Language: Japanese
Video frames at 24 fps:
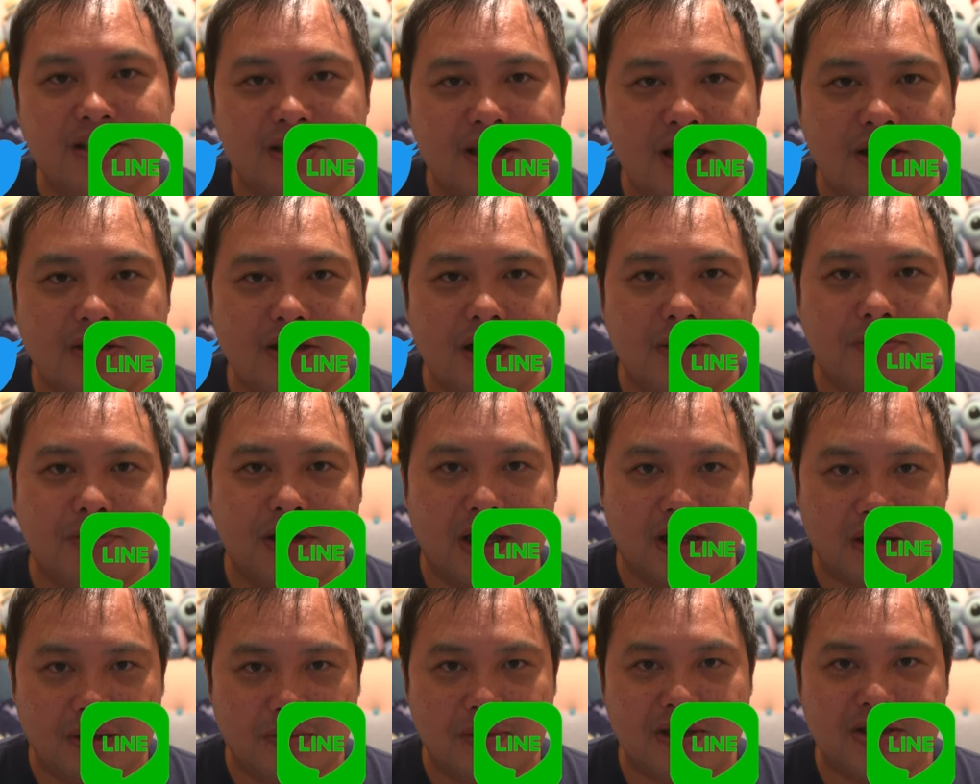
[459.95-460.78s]
Instagram
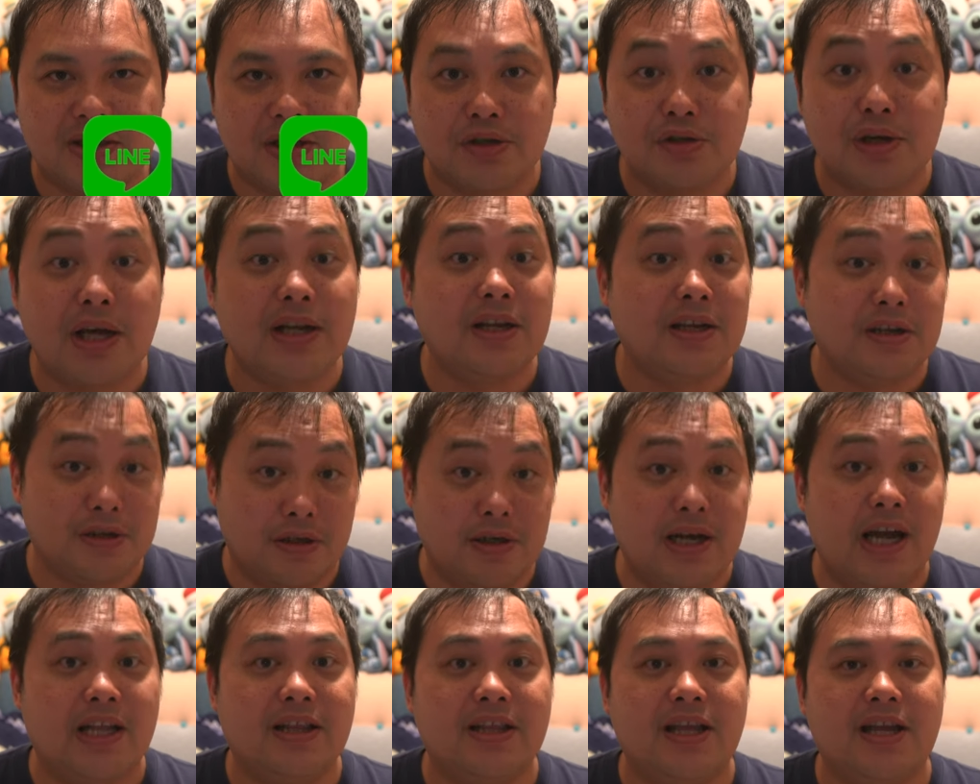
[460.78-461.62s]
やってまして、
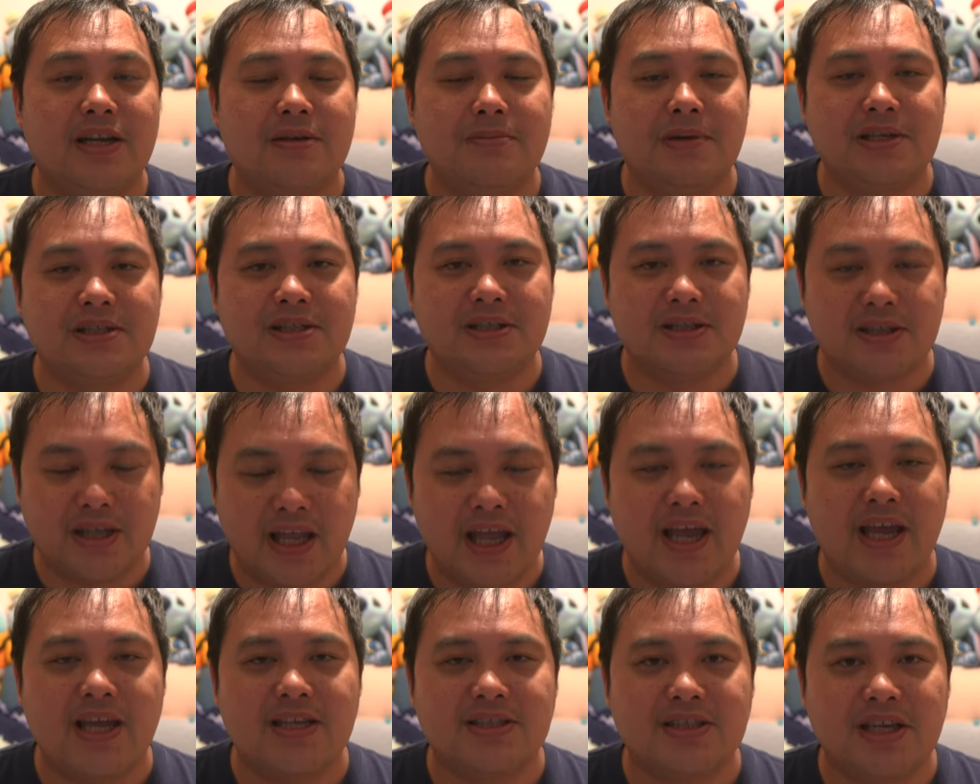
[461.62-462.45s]
URL 貼ってありますんで、